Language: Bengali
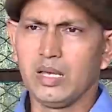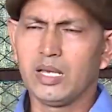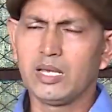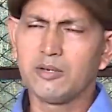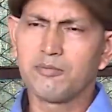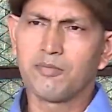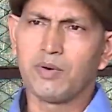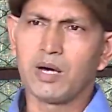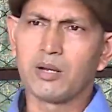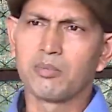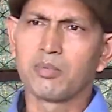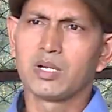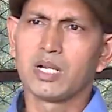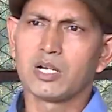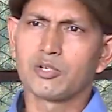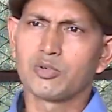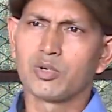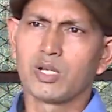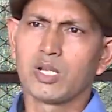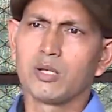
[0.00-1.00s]
এই ফার্মের
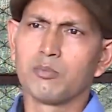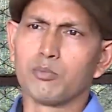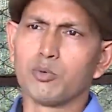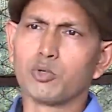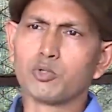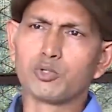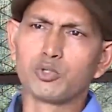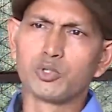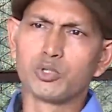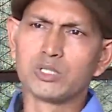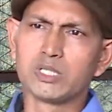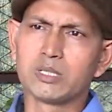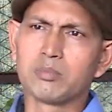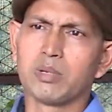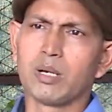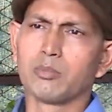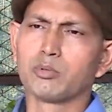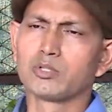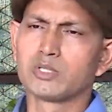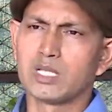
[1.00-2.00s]
আসলে বর্জ্য যে
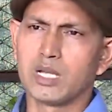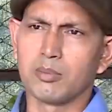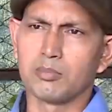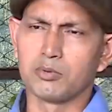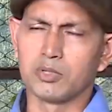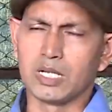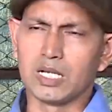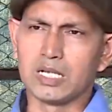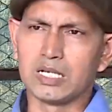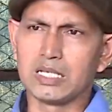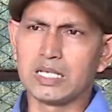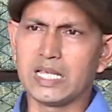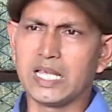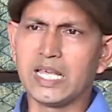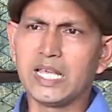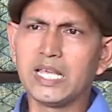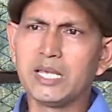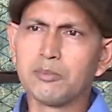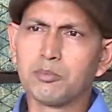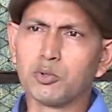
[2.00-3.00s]
ব্যবস্থাপনা
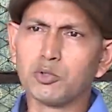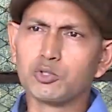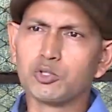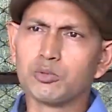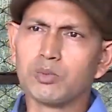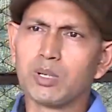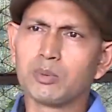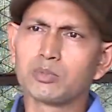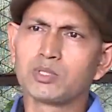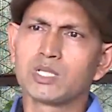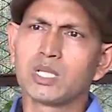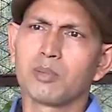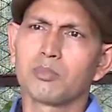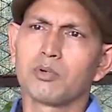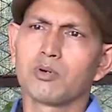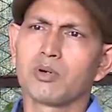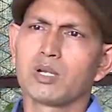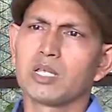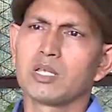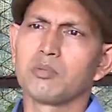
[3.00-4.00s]
এই বর্জ্য
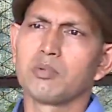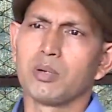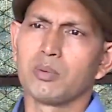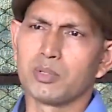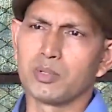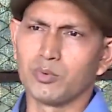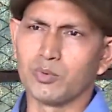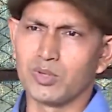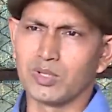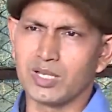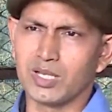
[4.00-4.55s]
ব্যবস্থাপনাটা কীভাবে করে